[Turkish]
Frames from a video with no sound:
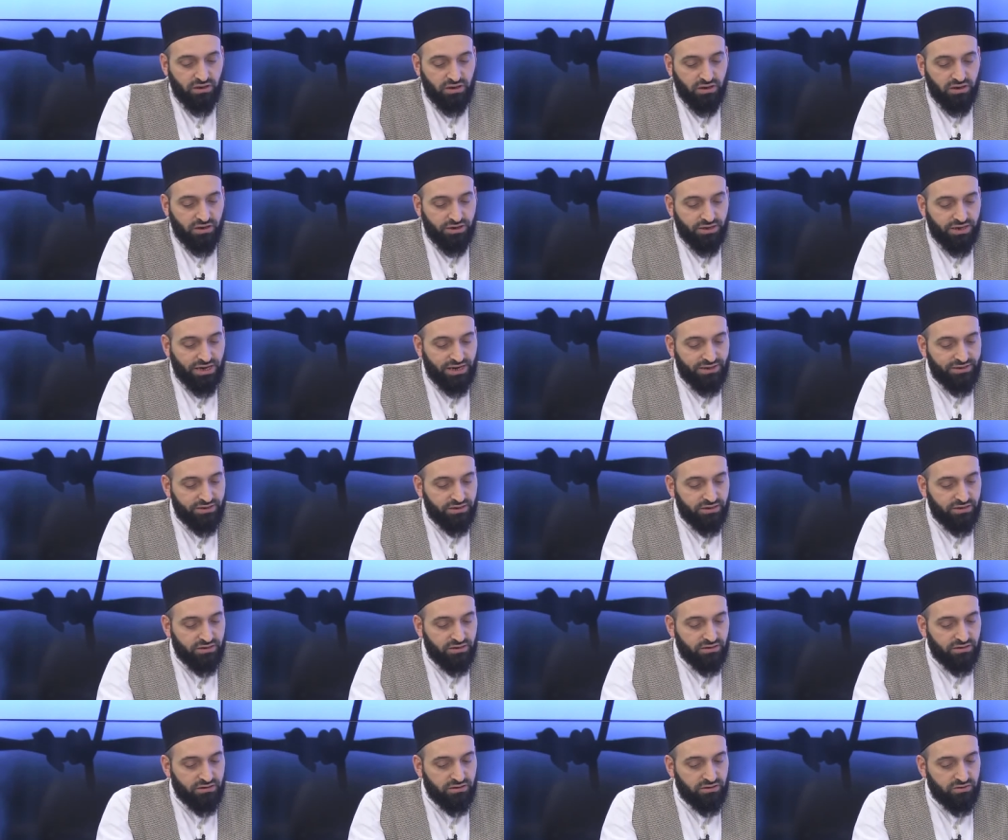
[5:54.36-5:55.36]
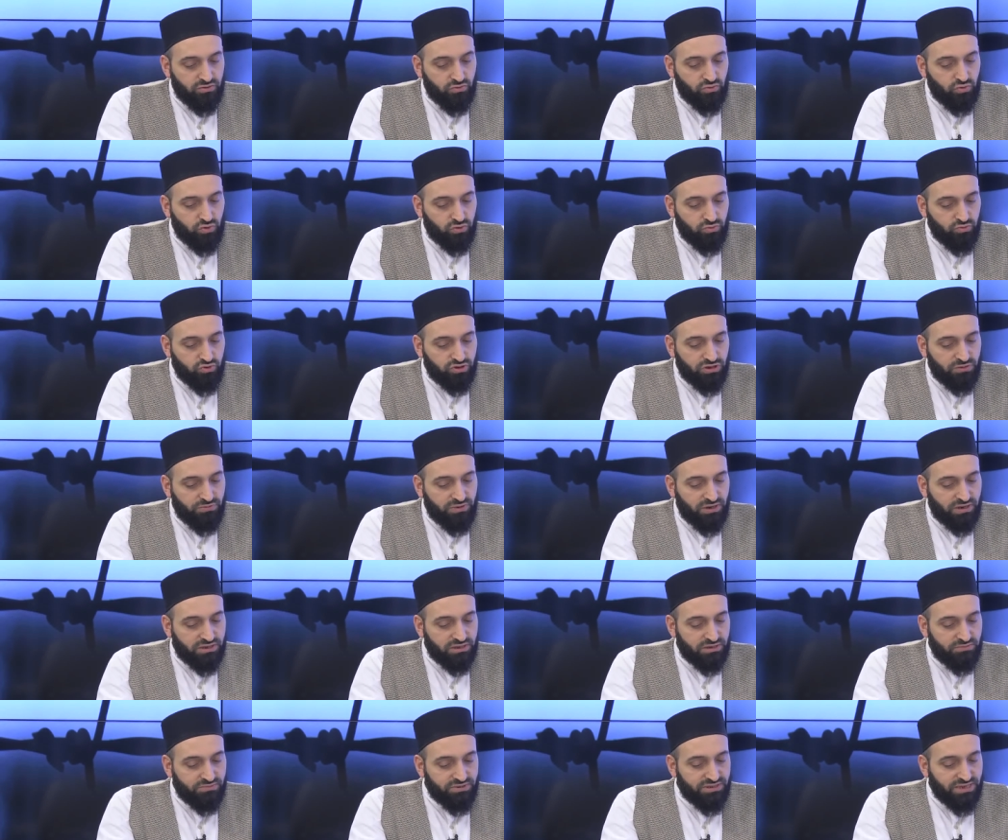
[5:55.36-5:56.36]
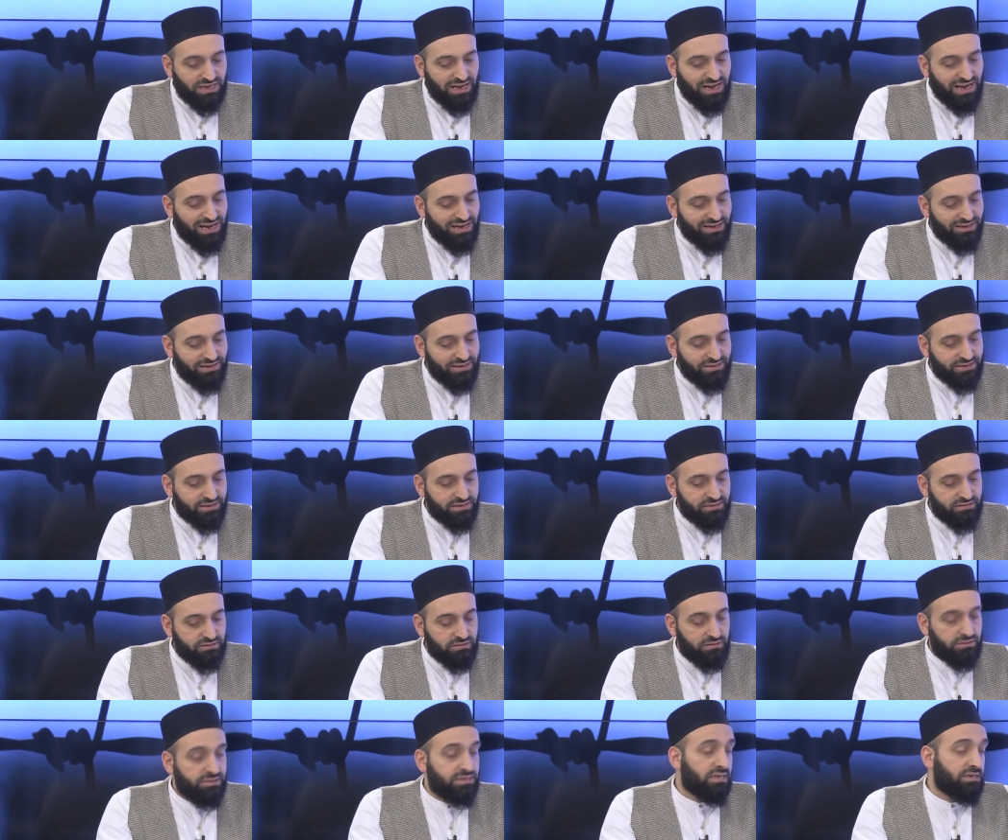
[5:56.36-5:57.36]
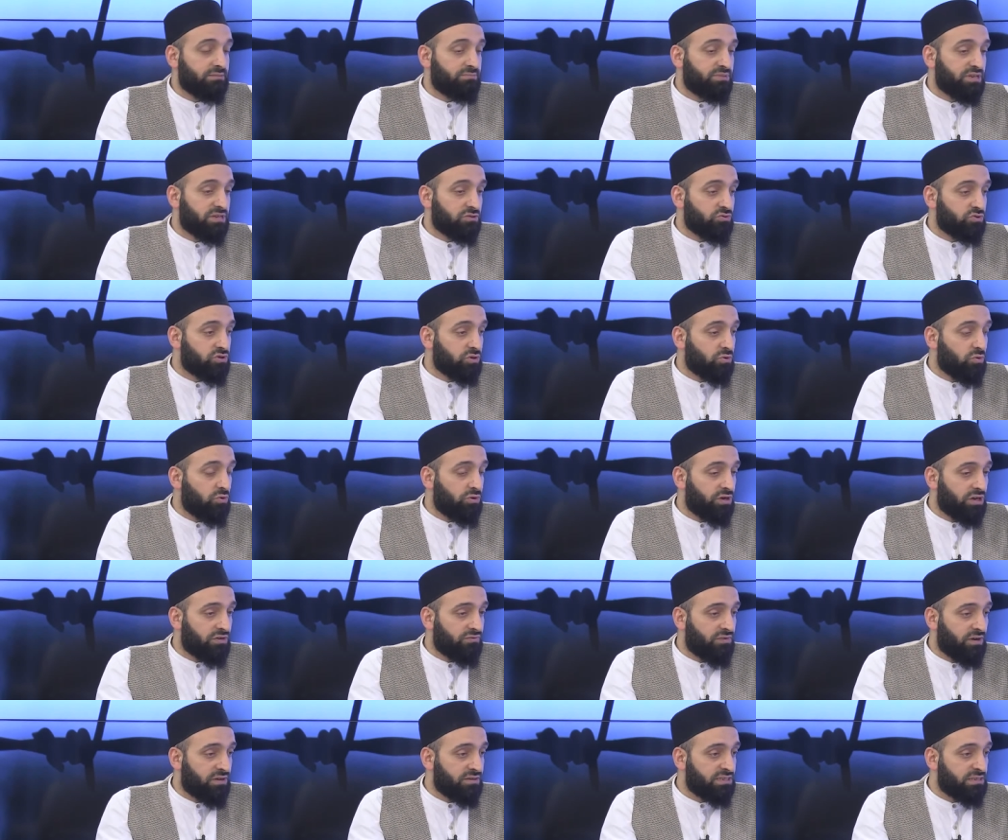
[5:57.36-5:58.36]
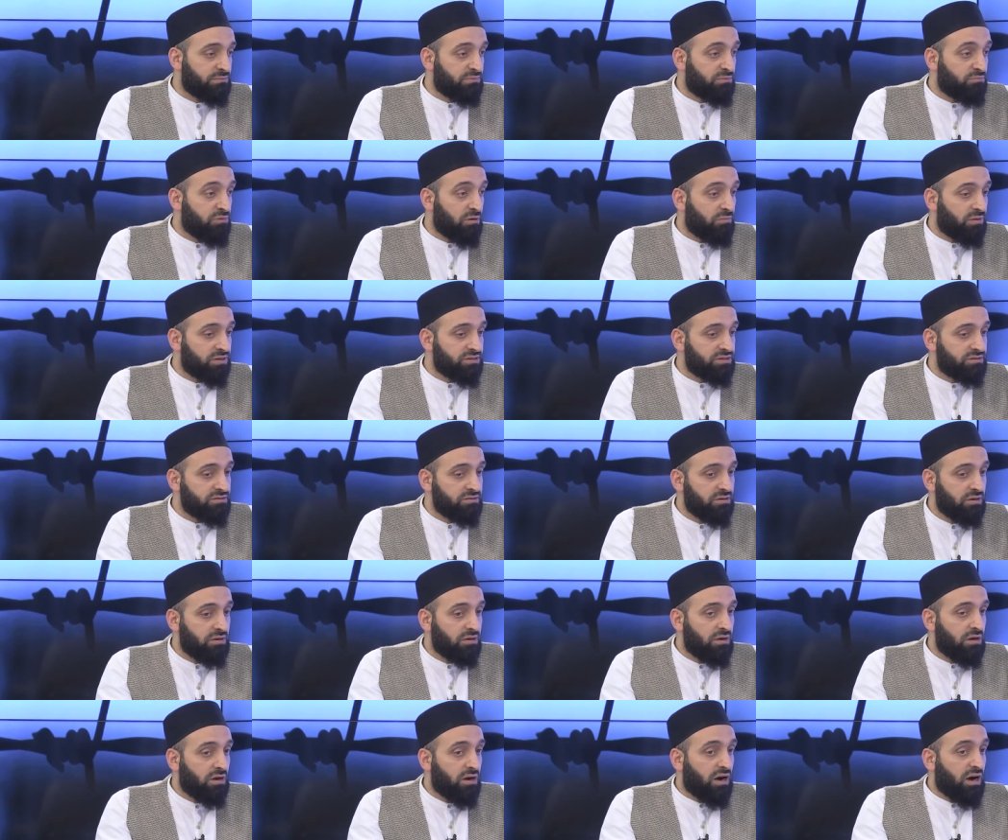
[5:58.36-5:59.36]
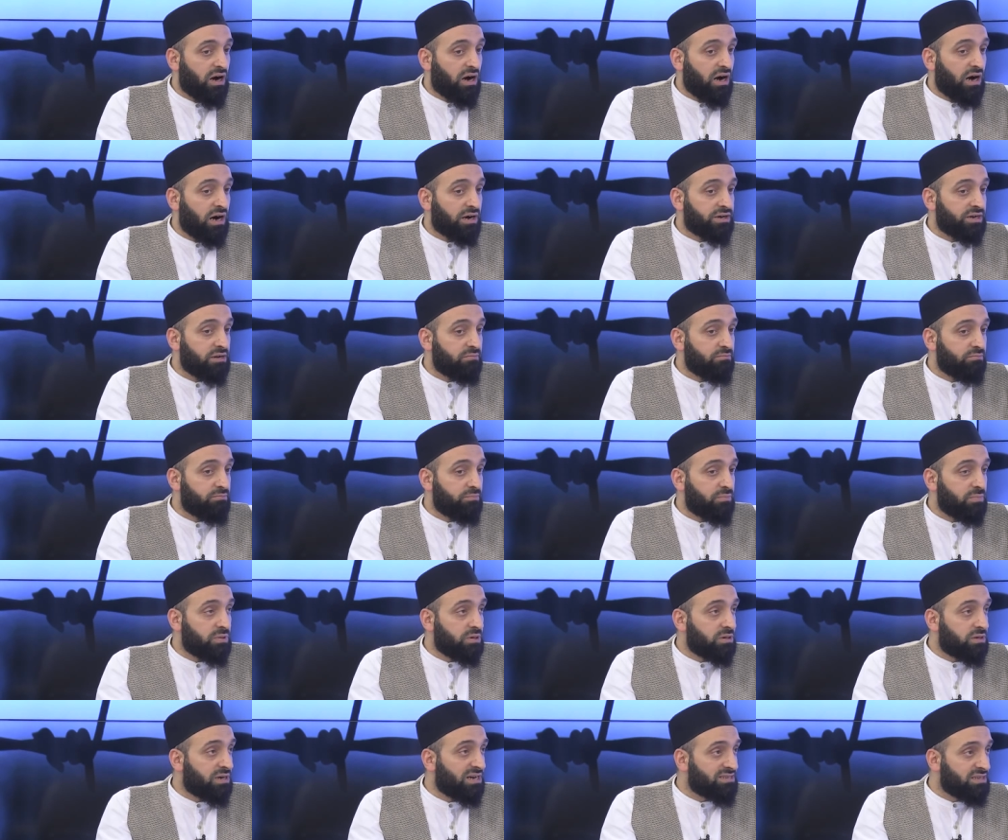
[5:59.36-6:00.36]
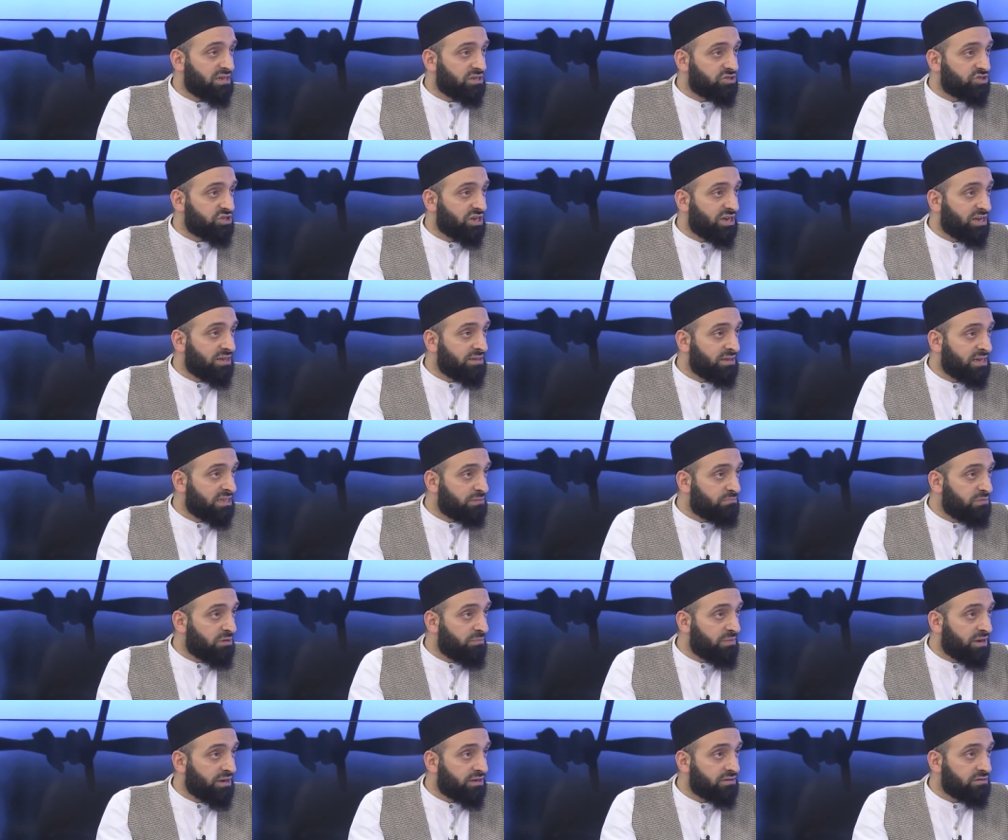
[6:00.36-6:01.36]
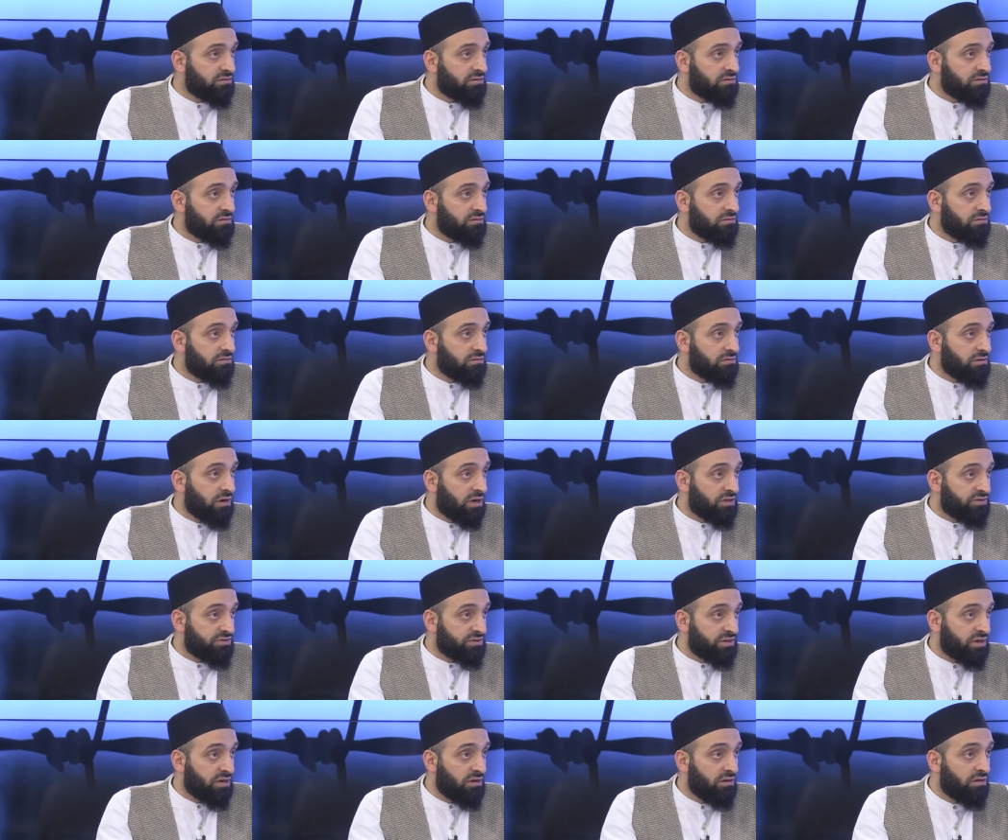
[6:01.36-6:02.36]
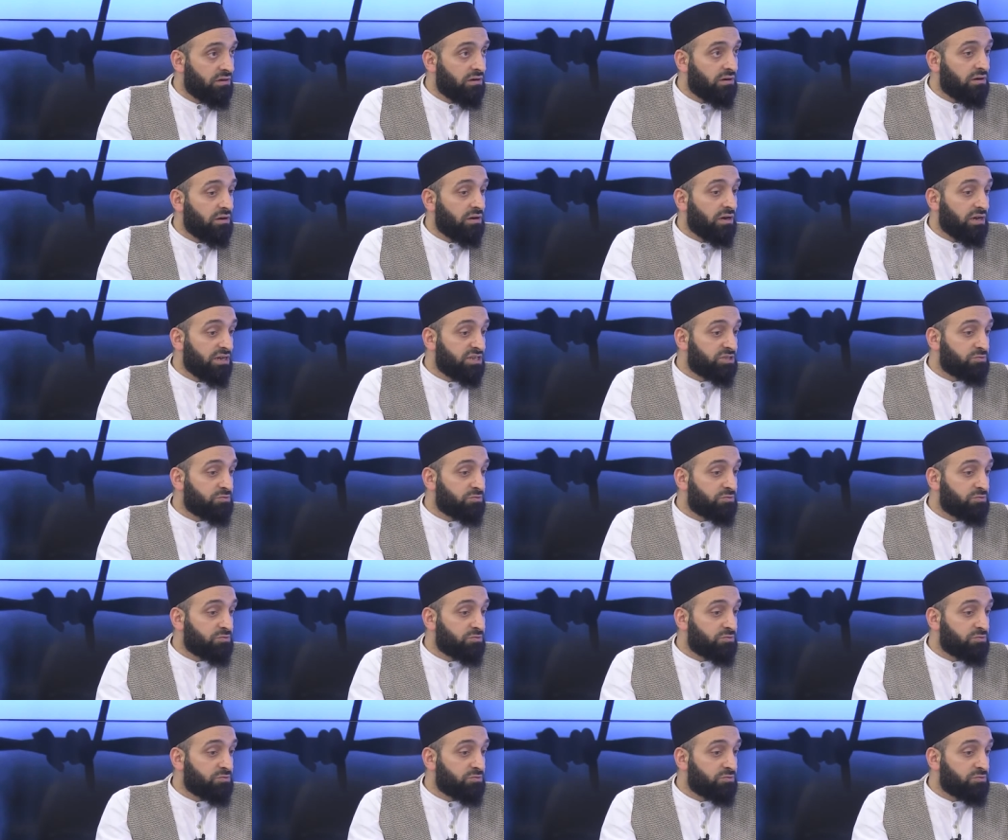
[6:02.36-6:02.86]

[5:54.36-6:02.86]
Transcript: Yani e, günümüzde baktığımızda herkesin, mesela biraz önce örnek verdiniz ya bir babanın haram kazanç elde etmemek adına iç